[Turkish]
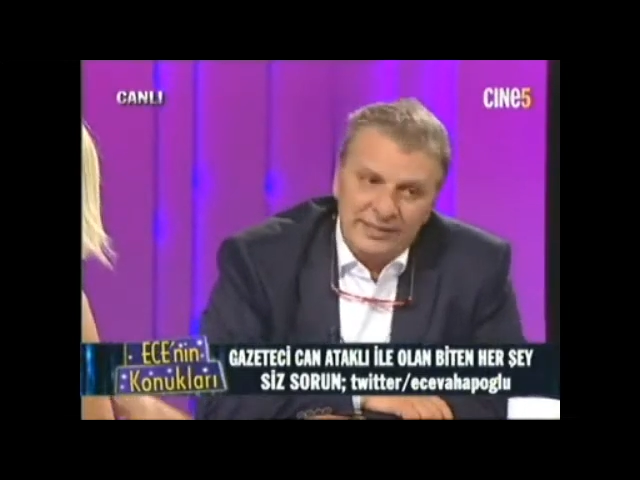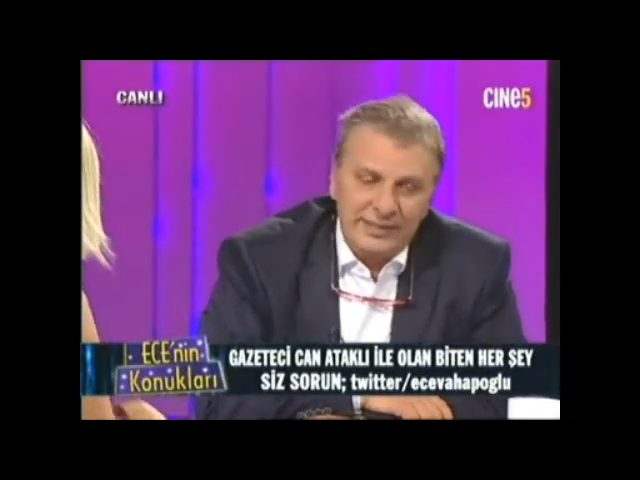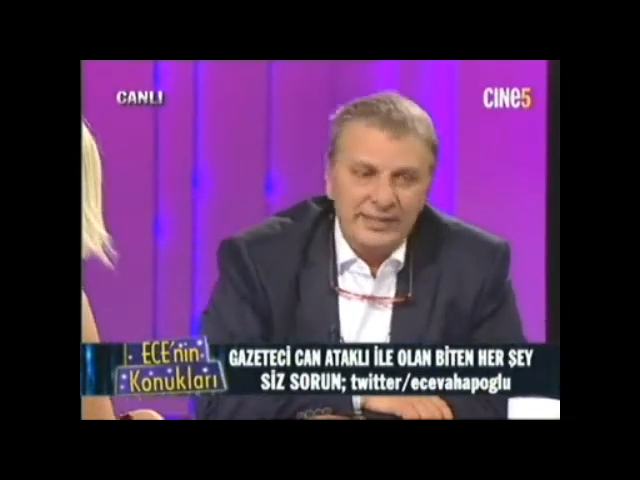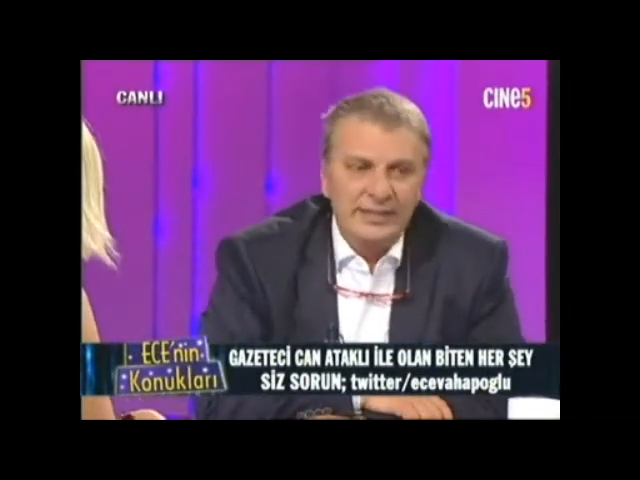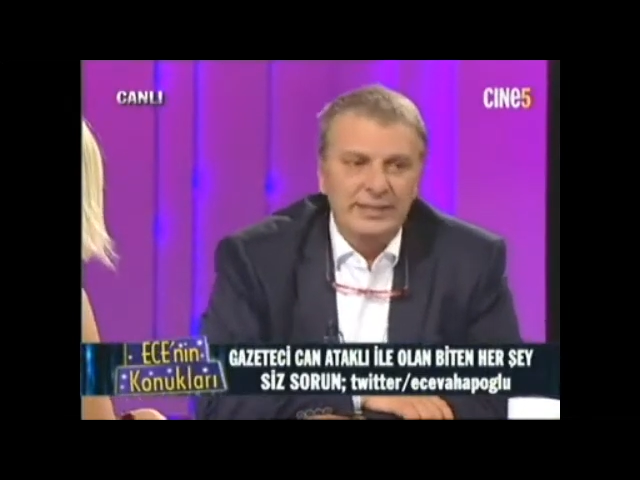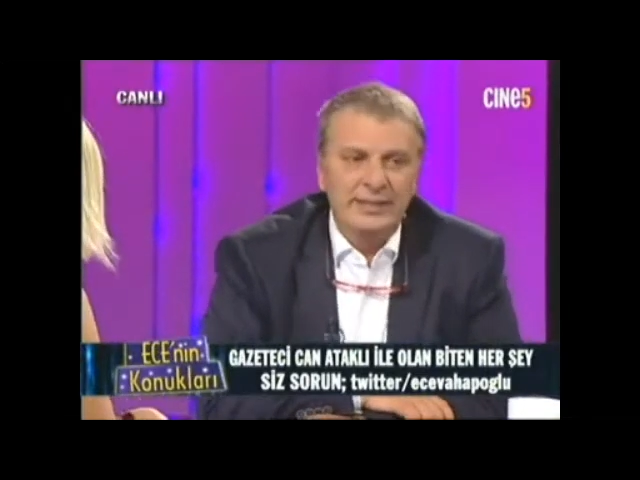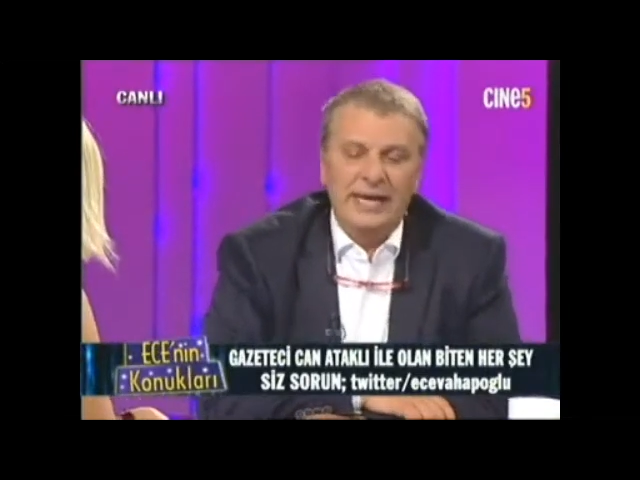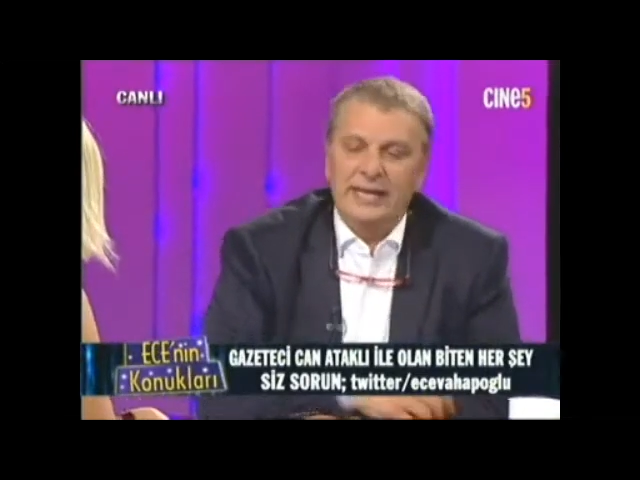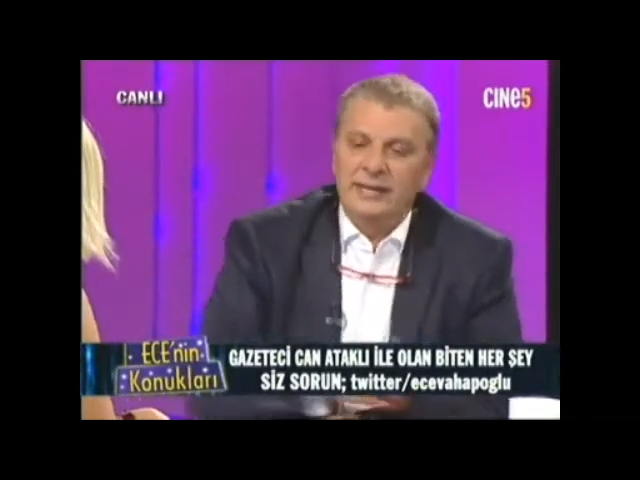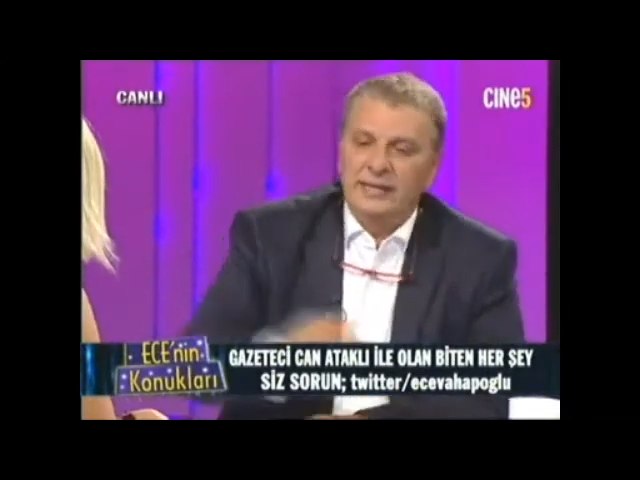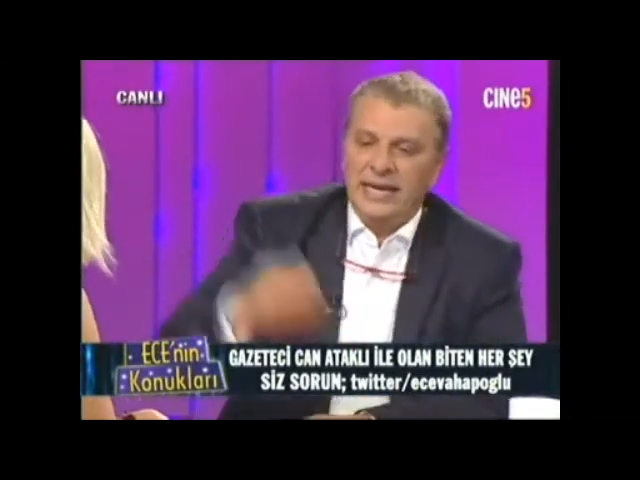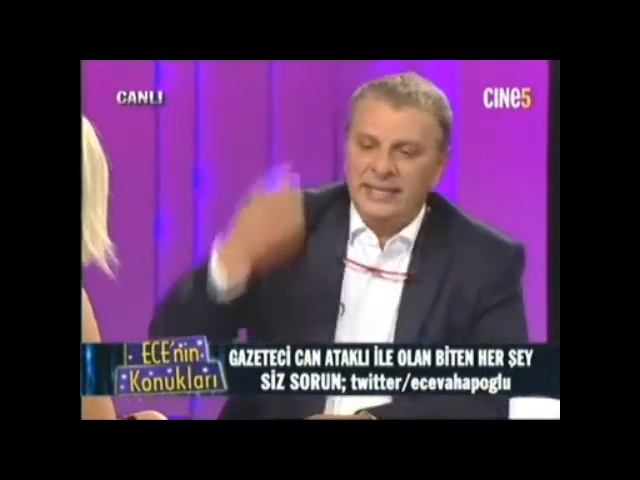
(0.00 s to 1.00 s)

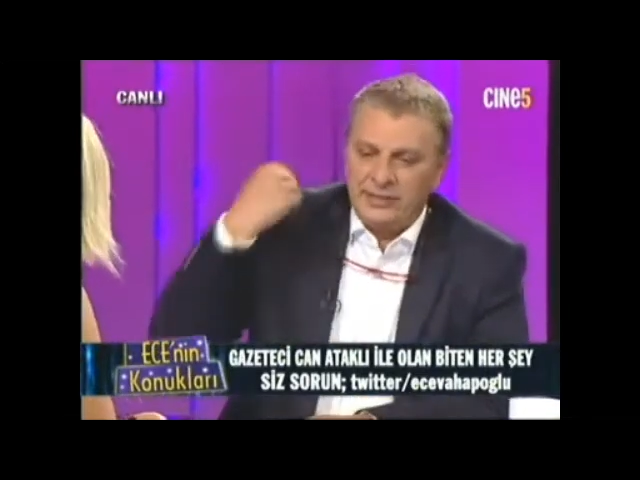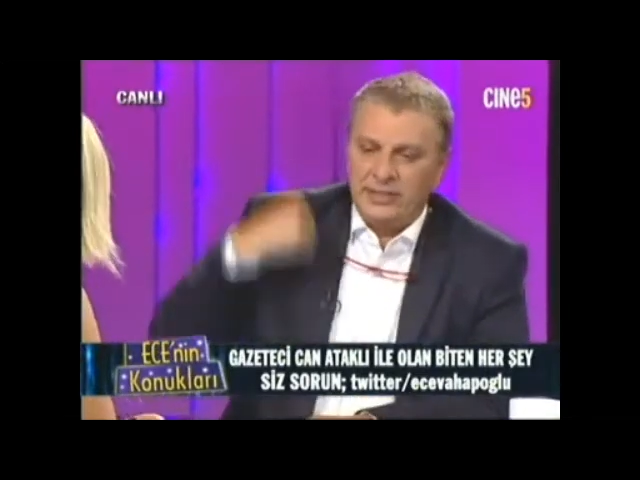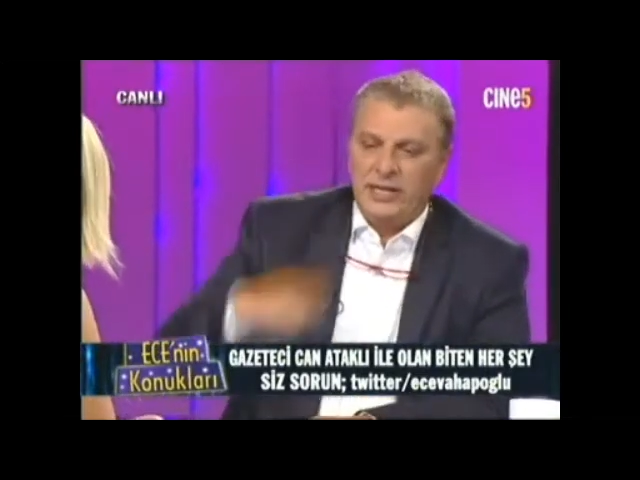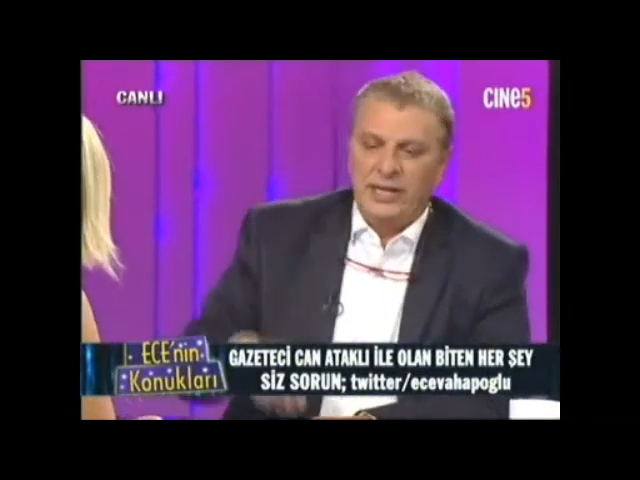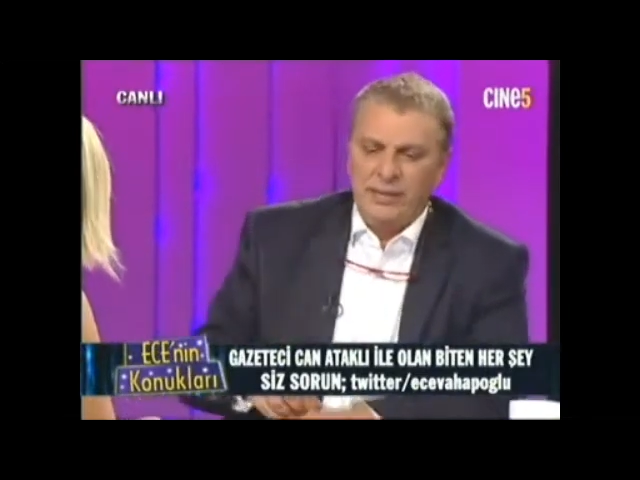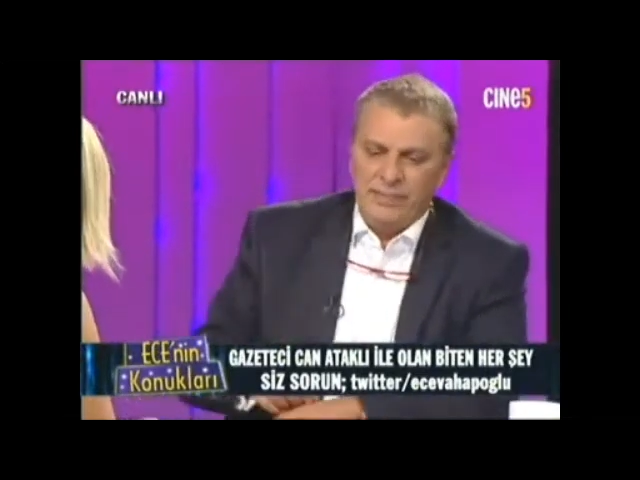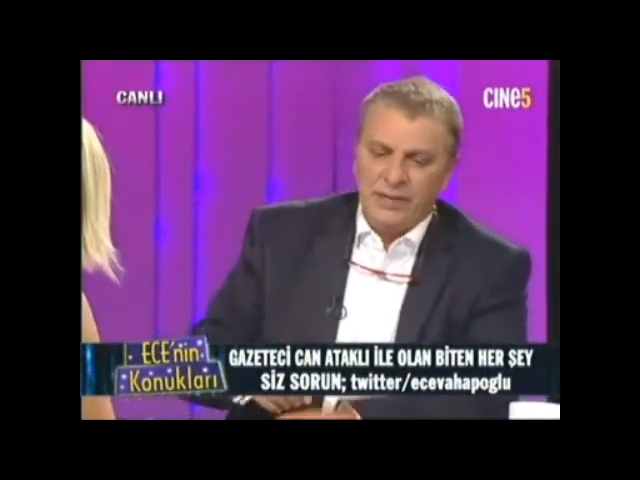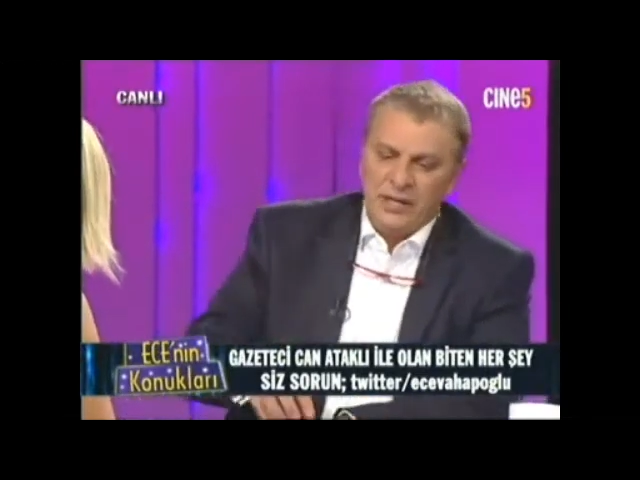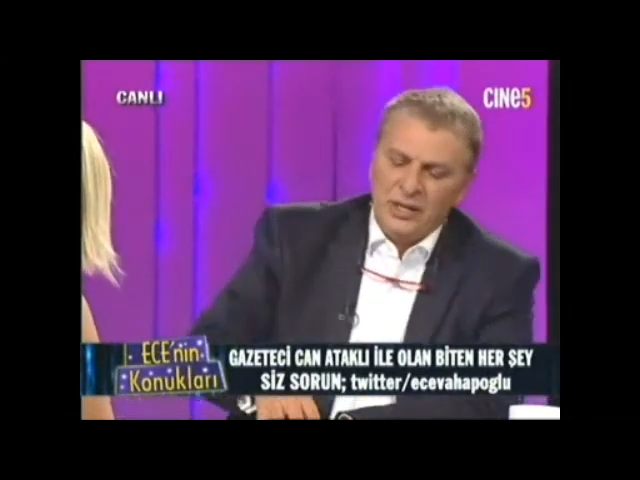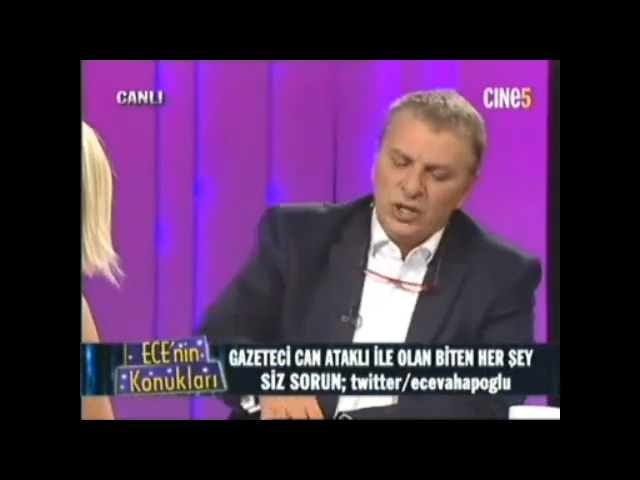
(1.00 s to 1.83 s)
reytinginden etkilenip